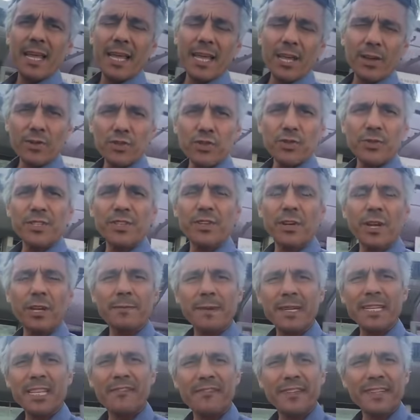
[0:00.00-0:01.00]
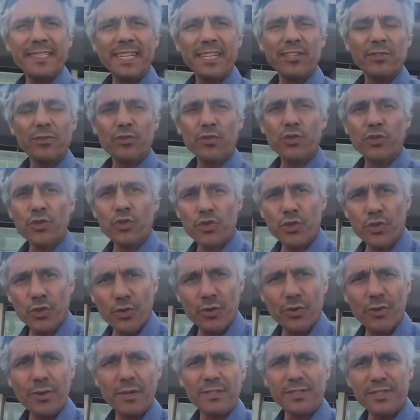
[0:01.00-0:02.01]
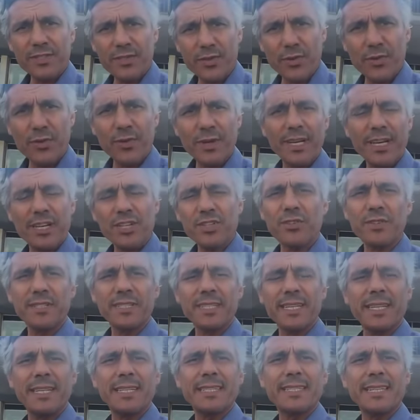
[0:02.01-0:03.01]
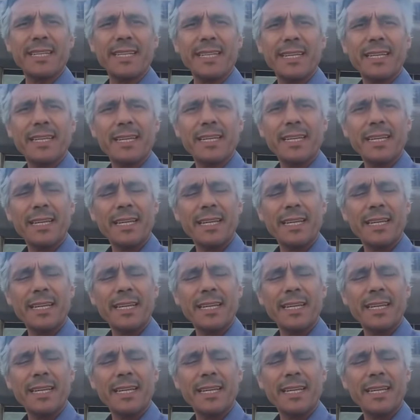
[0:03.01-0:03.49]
et ensuite, il y aura une manifestation sur, sur les Champs-Élysées